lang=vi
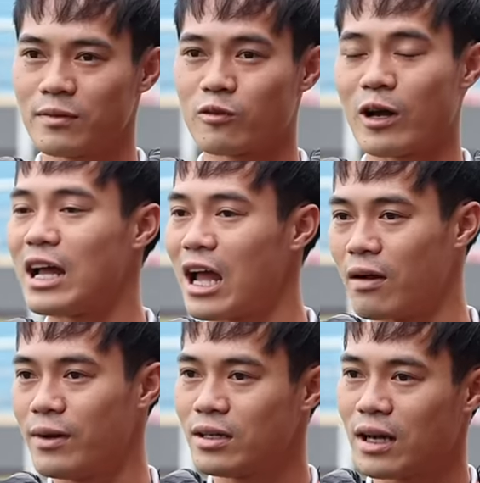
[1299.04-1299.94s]
ngoài lẻ ở
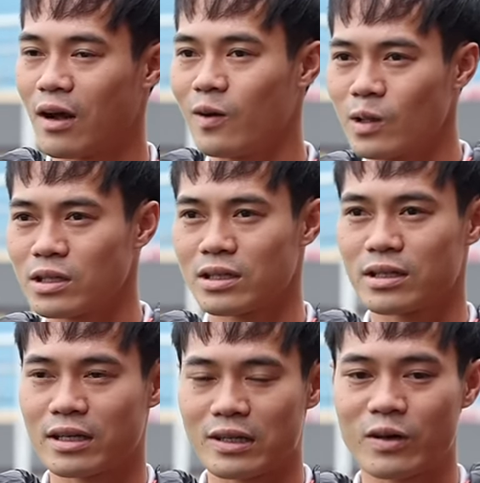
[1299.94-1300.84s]
bên Hàn Quốc thì,
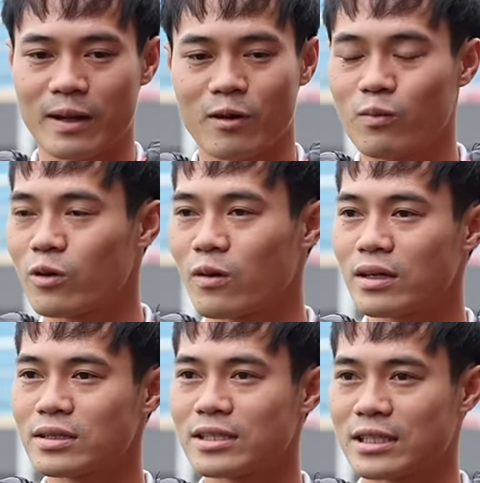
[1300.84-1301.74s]
thì thôi em không muốn
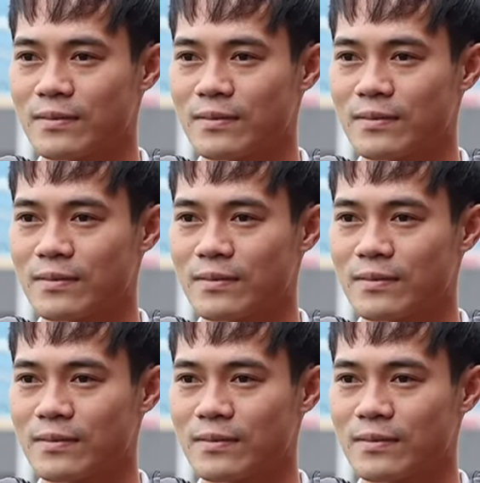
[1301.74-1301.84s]
nói chia sẻ.